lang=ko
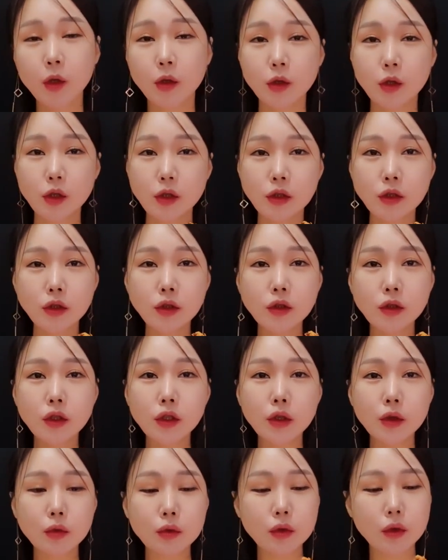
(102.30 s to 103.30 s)
이게
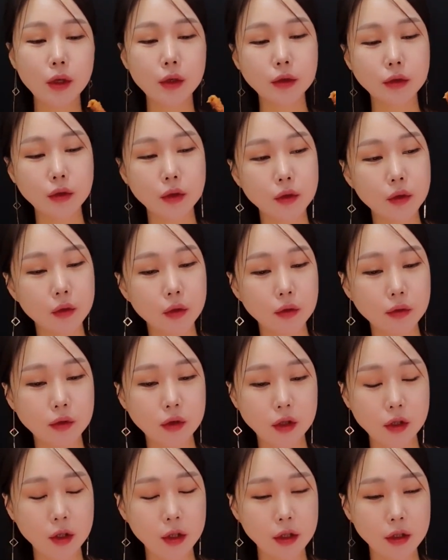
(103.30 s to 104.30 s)
시즈닝으로 되어 있어서
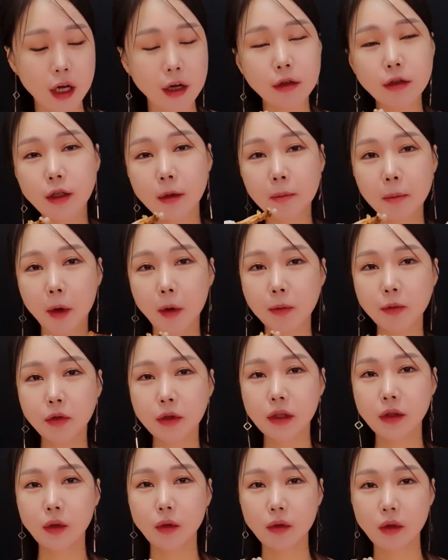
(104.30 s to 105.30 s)
그런지 양념
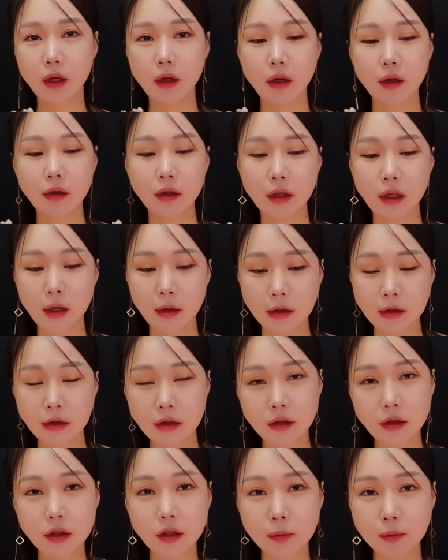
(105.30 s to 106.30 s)
버무린 형태가 아니라
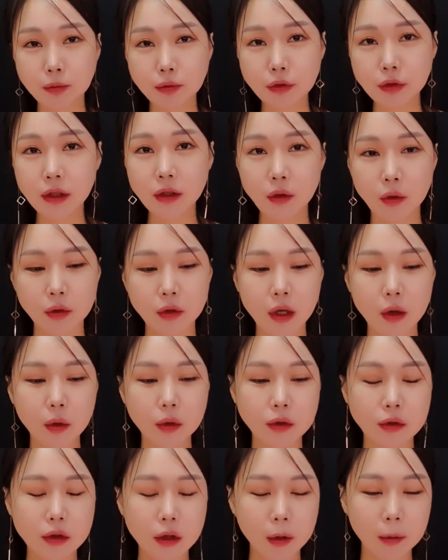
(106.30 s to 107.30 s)
시즈닝 뿌린
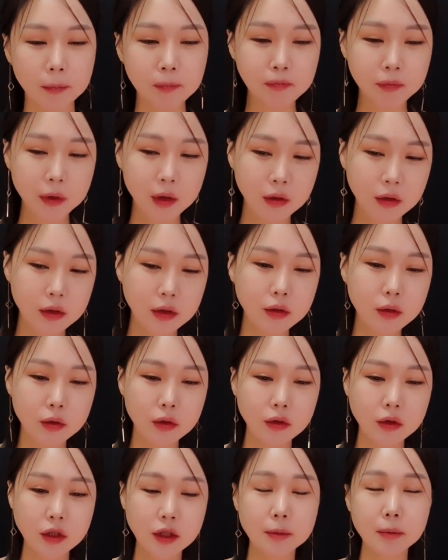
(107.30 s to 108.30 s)
형태거든요. 그래서
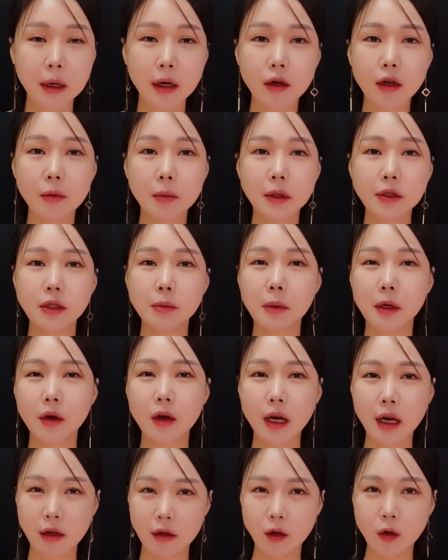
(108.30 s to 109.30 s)
그런지 마라 맛이
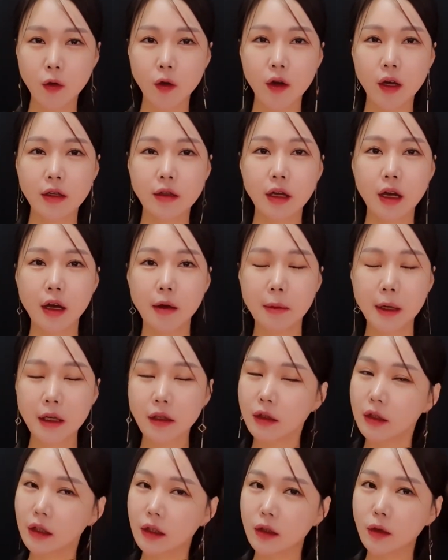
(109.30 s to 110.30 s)
막 강력하다
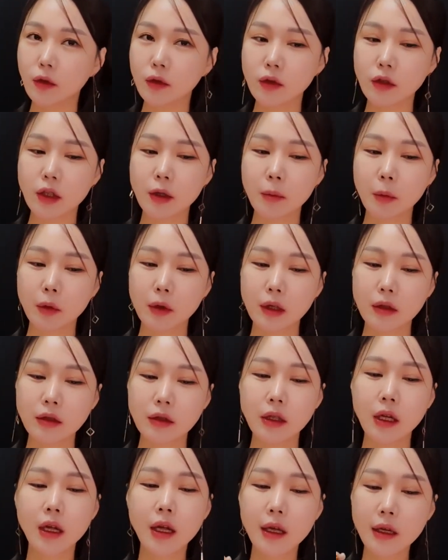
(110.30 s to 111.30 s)
막 이런
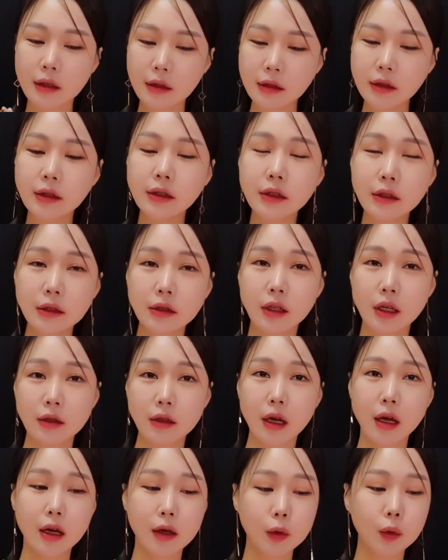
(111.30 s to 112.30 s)
느낌보다는
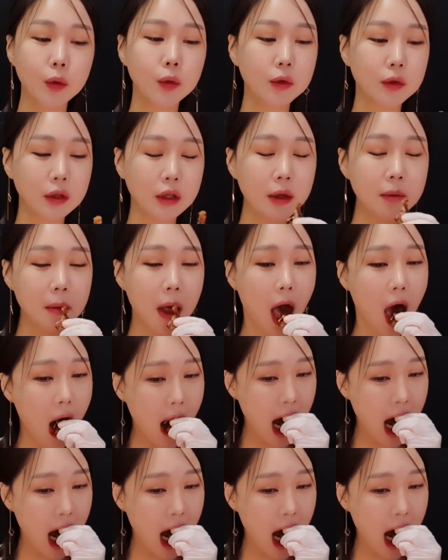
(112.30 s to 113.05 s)
은은하다 이런 느낌?